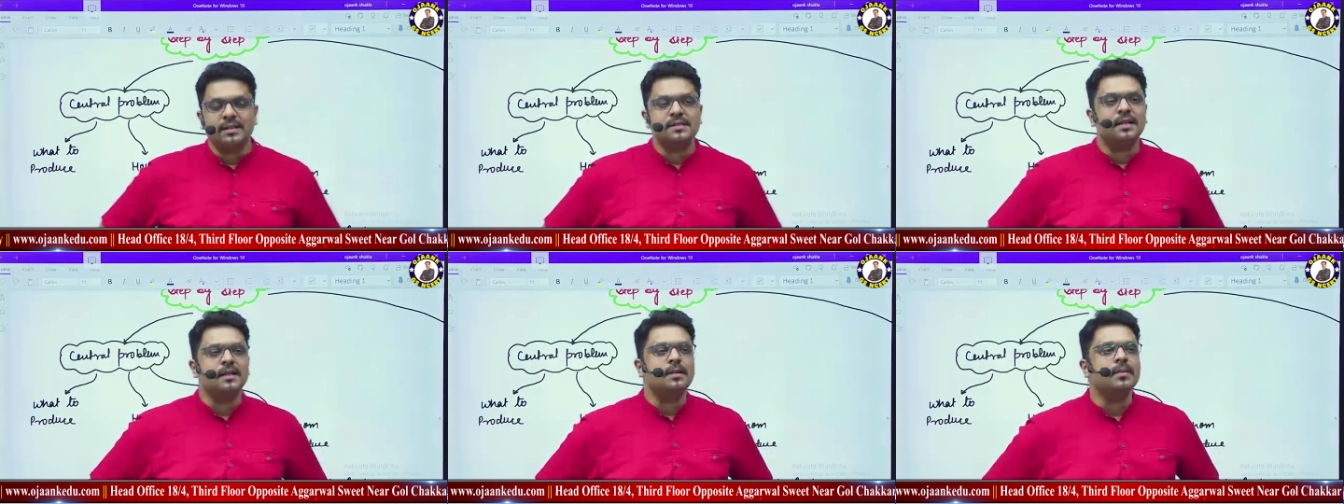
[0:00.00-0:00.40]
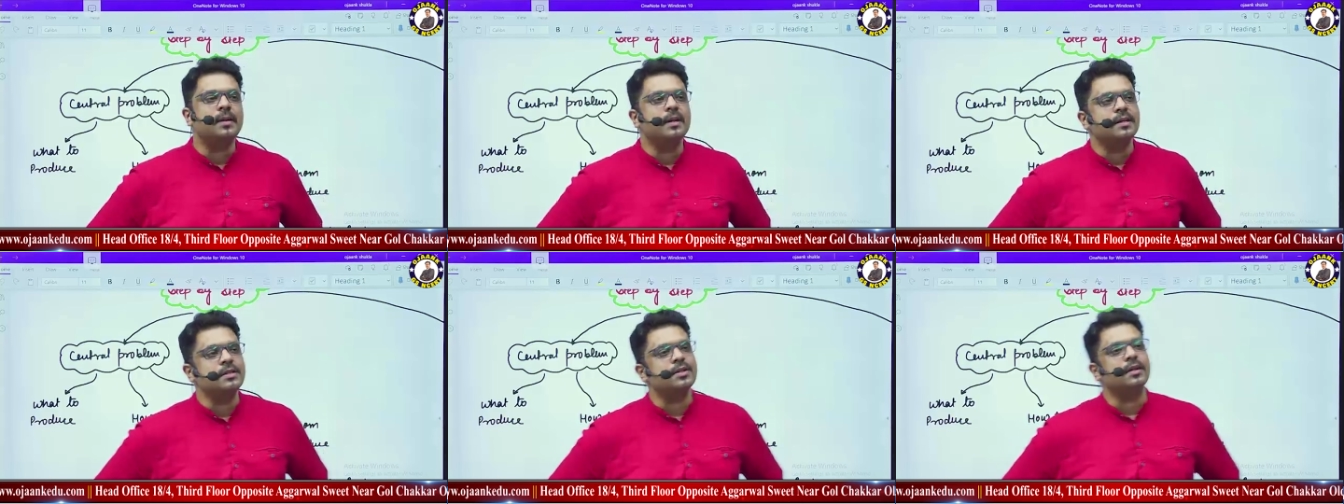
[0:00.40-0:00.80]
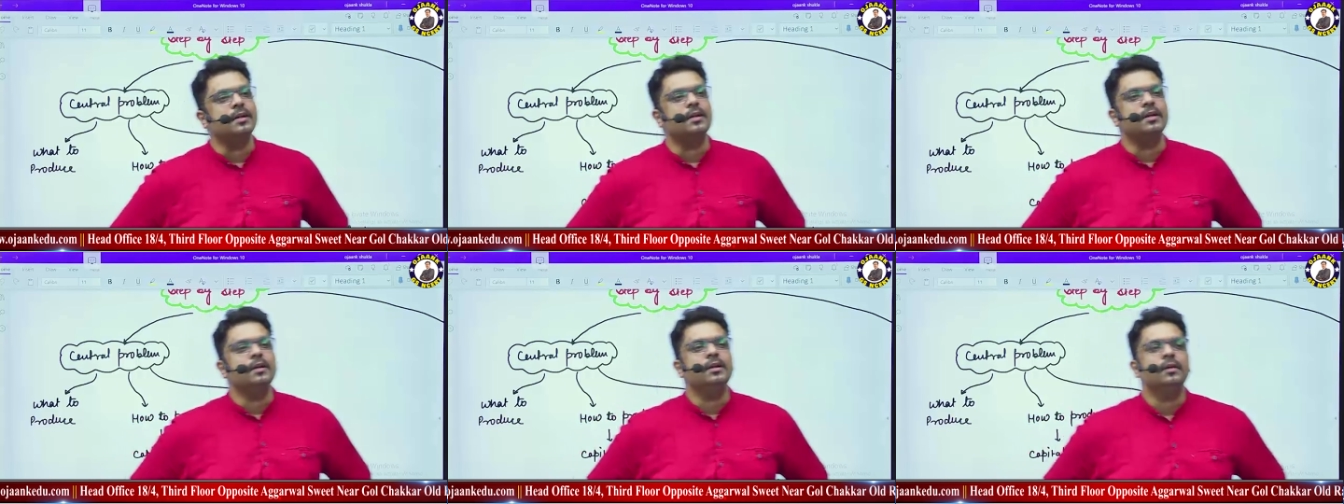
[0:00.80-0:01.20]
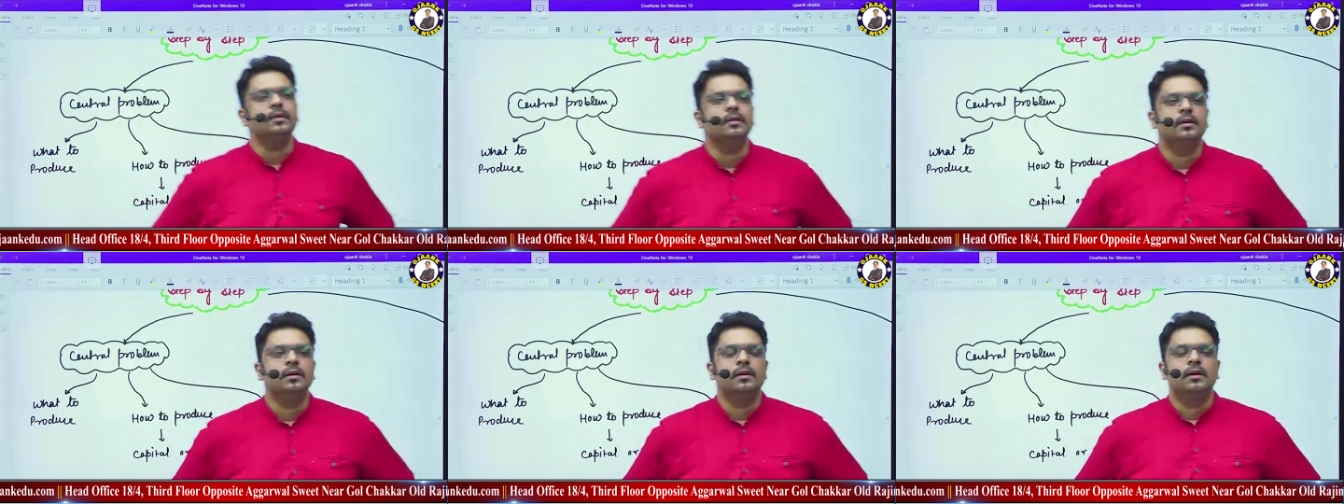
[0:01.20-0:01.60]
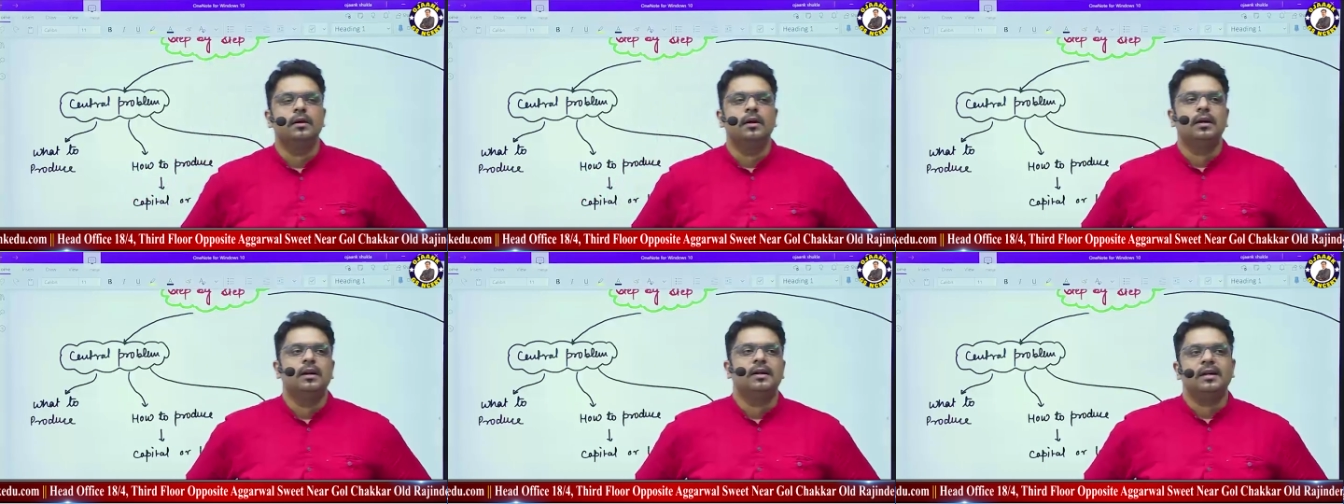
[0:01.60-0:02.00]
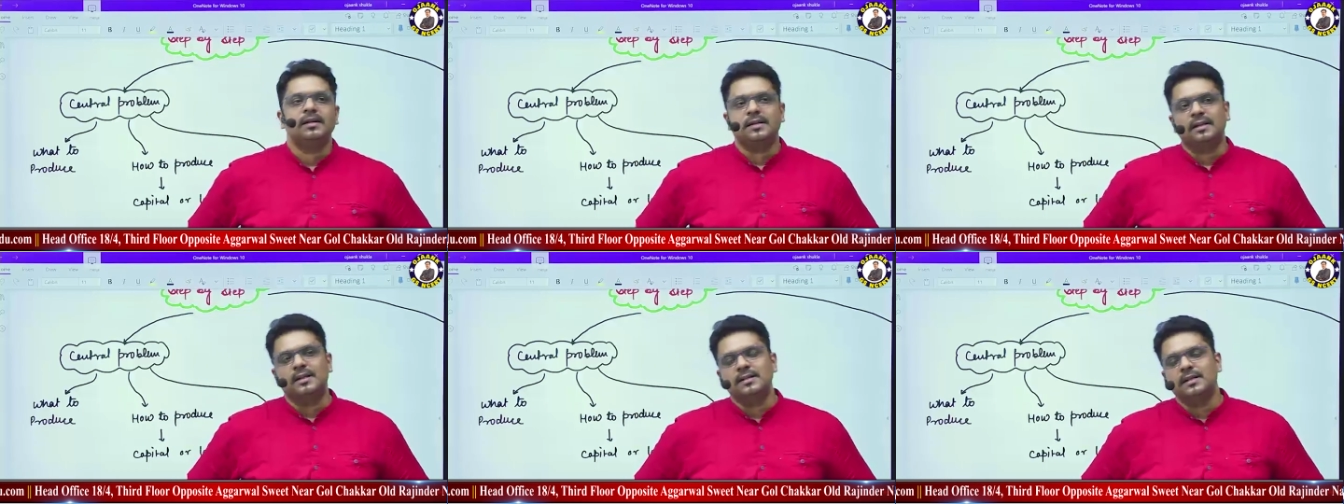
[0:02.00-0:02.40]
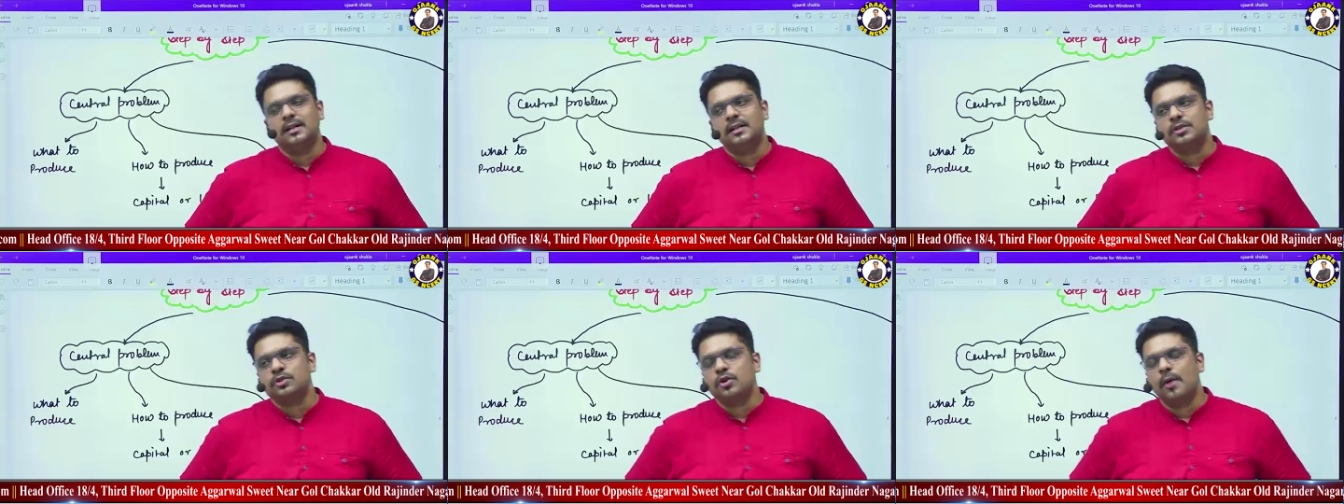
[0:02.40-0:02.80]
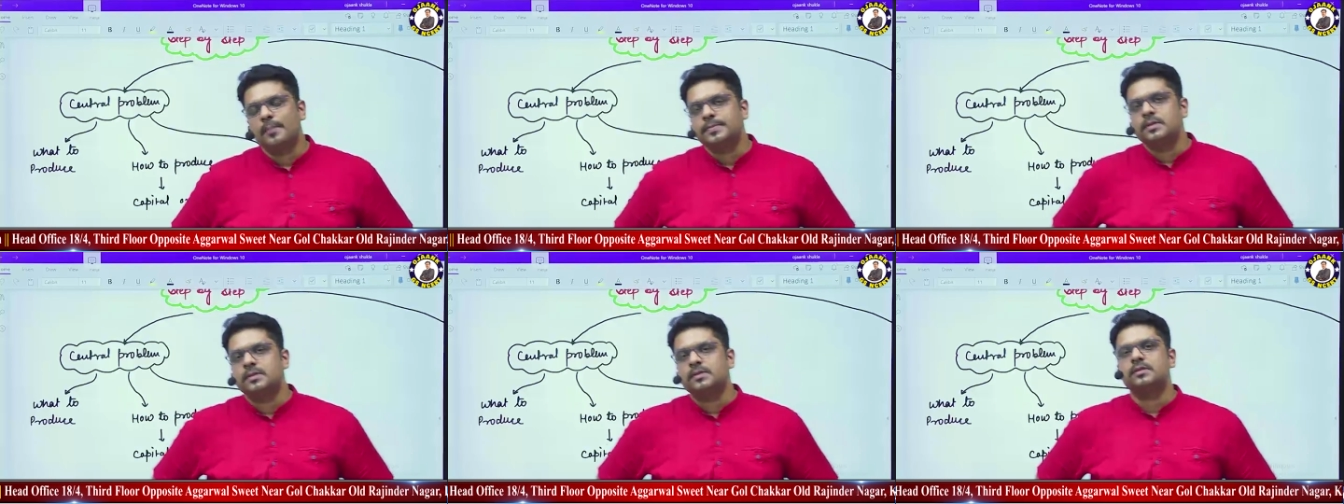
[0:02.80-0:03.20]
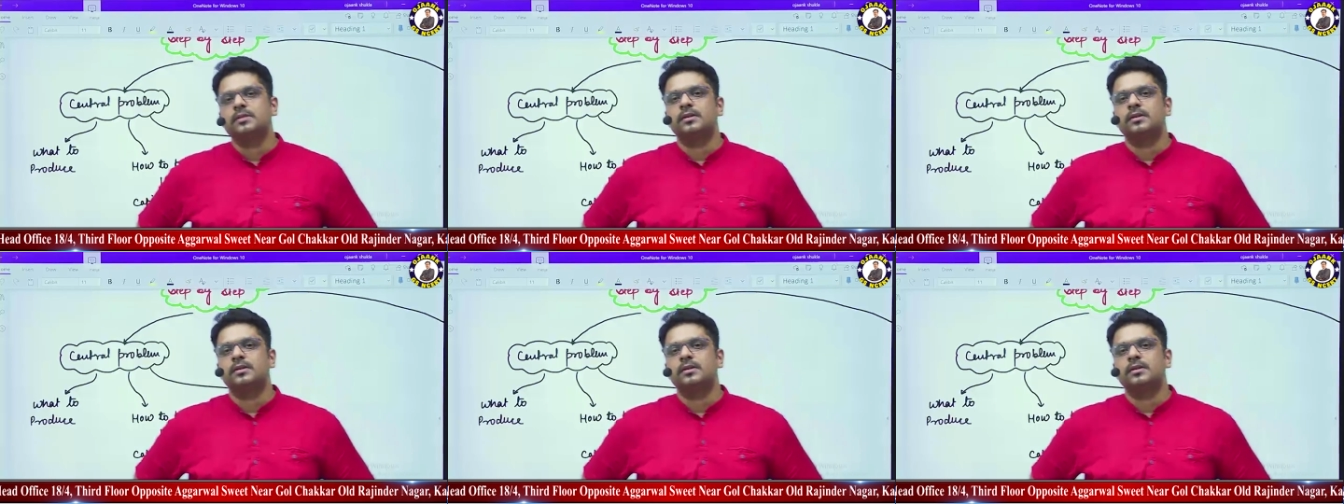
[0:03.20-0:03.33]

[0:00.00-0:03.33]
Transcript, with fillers: से ज्यादा बनने चाहिए या ज़्यादा से ज़्यादा शॉप्स